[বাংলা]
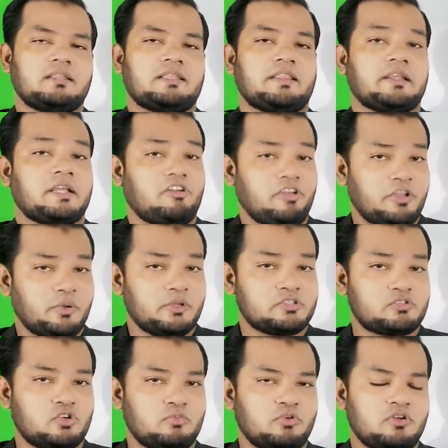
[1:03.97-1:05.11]
তাদেরকে
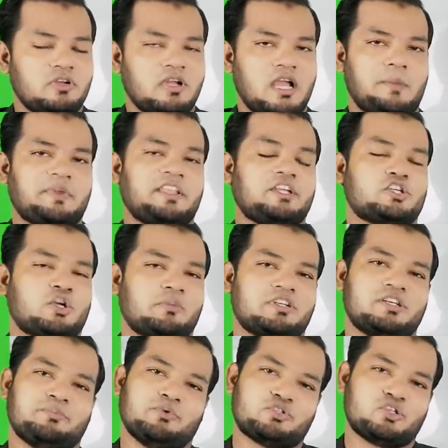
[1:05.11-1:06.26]
রিকোয়েস্ট করব আমাদের এই
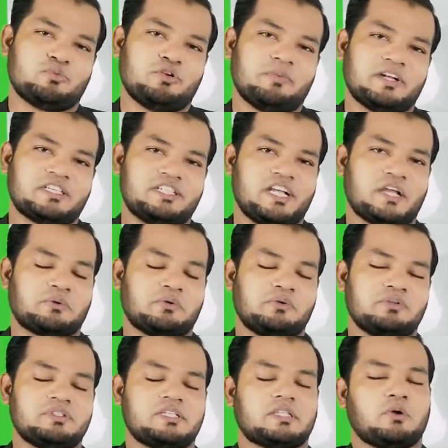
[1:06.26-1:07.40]
সংবাদটি প্রচুর পরিমাণ শেয়ার
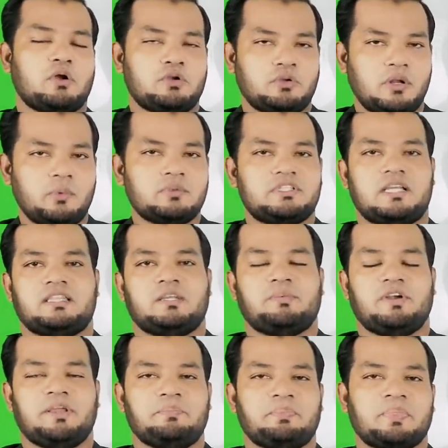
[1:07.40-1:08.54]
করুন যাতে অন্যরাও জানতে
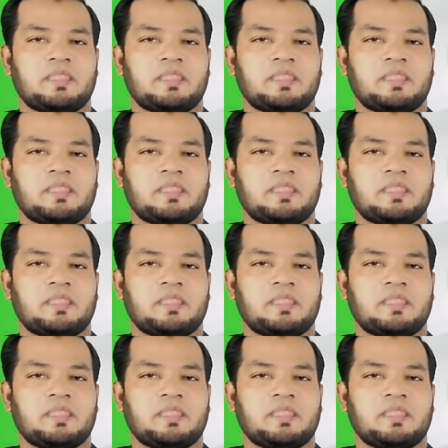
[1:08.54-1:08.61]
পারে